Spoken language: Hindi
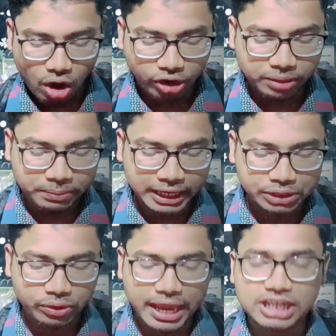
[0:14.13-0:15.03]
और
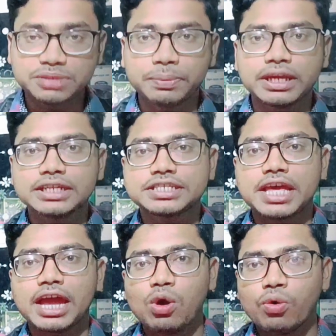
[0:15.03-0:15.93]
मेरा जो
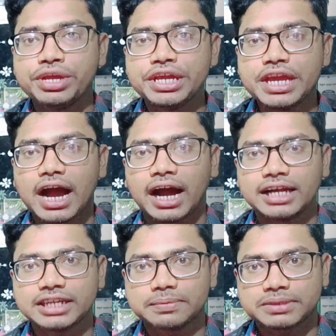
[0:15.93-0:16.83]
एक्सपीरियंस है वही
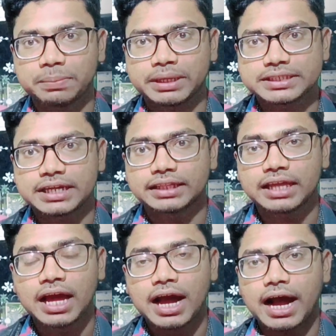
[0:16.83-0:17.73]
आज आप सबके
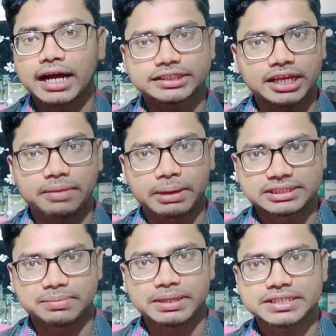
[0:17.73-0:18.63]
साथ आसान
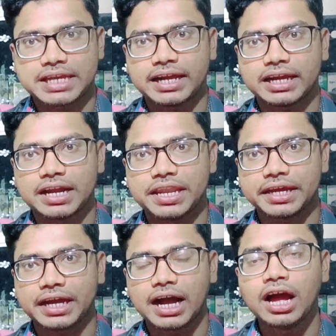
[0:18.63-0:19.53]
भाषा में शेयर
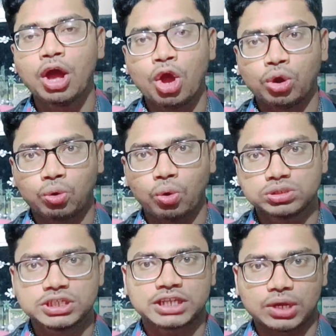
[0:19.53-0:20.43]
करने का कोशिश